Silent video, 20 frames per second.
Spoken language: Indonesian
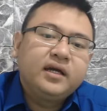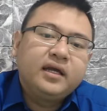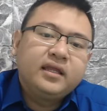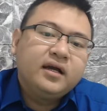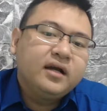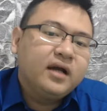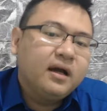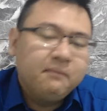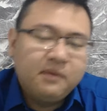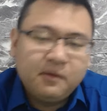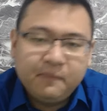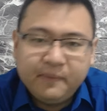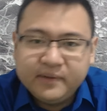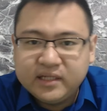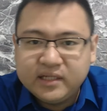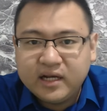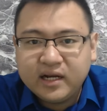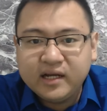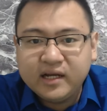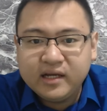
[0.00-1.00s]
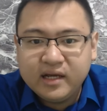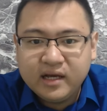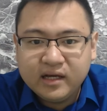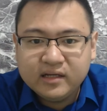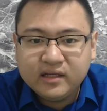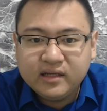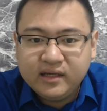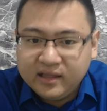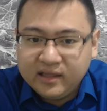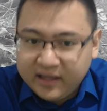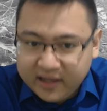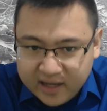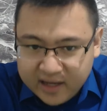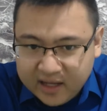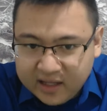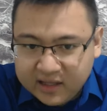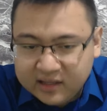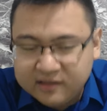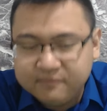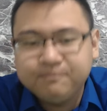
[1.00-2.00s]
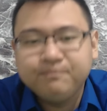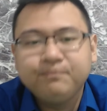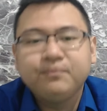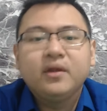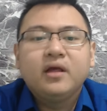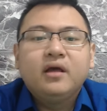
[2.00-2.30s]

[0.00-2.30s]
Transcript: Kita nggak berbicara yang ilegal.